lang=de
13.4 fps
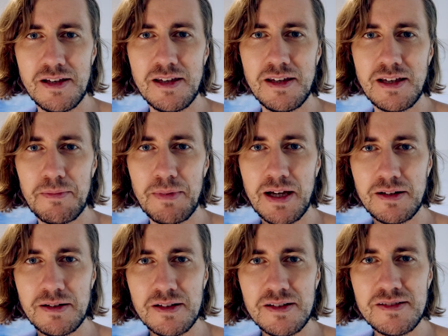ich habe
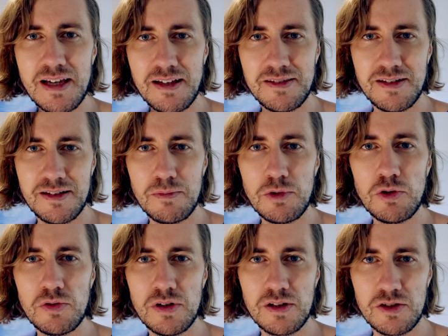ein
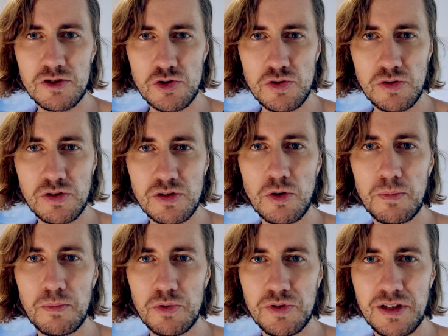16-minütiges Stück
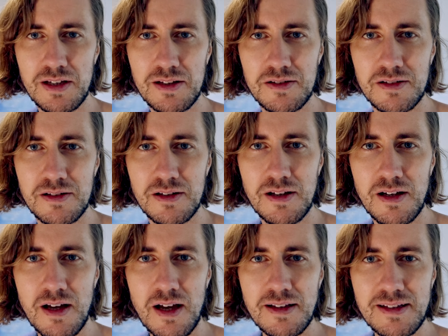komponiert,
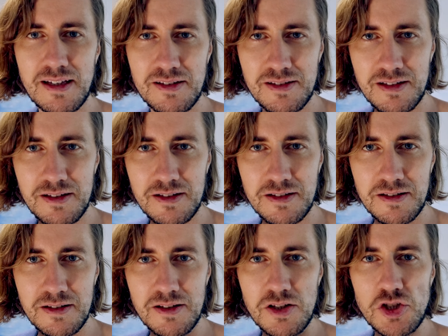das dich
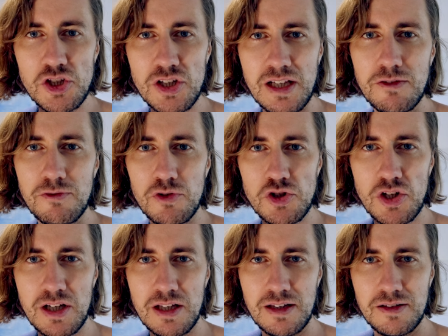Schritt für
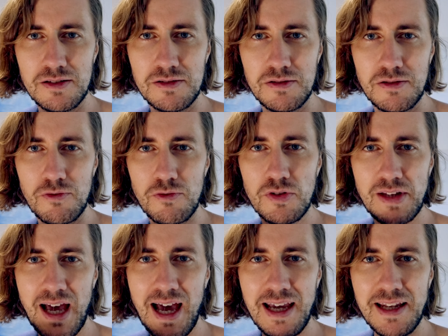Schritt von
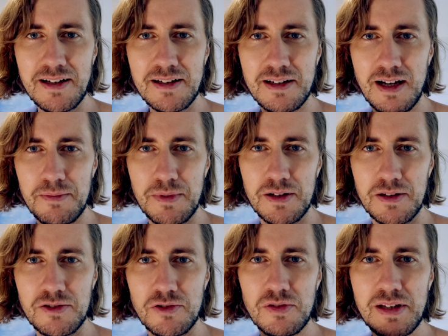einer Kammer
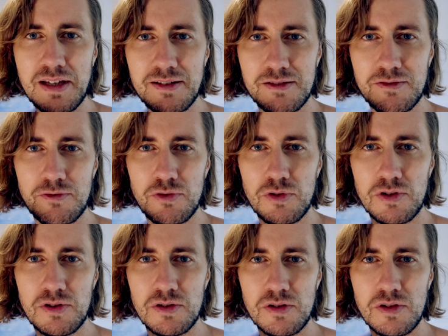zur nächsten
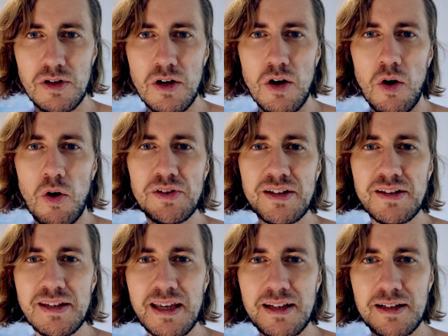führt und in
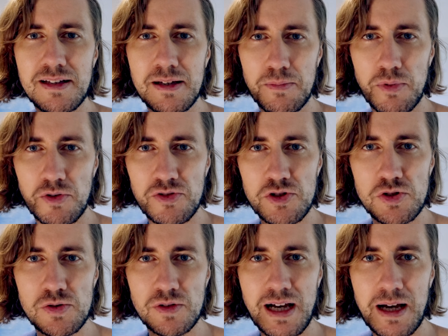jeder der
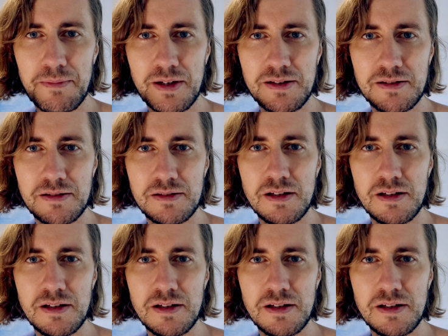bosnischen Kammern